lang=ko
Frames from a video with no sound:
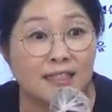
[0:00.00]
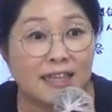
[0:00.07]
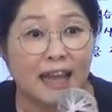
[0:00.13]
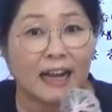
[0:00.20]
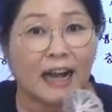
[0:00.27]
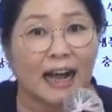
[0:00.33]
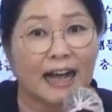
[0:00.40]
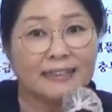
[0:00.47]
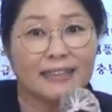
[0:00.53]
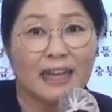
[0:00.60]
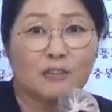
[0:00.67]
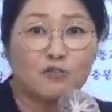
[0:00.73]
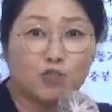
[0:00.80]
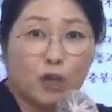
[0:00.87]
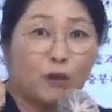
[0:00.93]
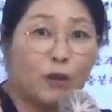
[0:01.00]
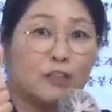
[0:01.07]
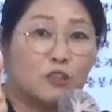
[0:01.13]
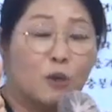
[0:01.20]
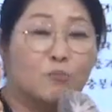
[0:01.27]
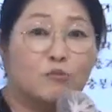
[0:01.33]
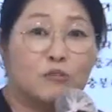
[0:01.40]
제가 가장 최고의
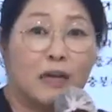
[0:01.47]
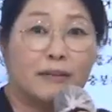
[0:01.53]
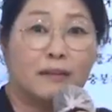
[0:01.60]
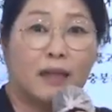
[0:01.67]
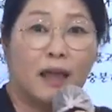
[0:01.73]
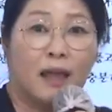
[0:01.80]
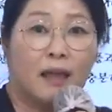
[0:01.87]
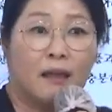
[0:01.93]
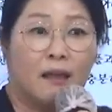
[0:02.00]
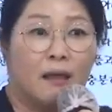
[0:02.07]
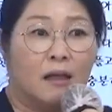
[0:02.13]
전문가인데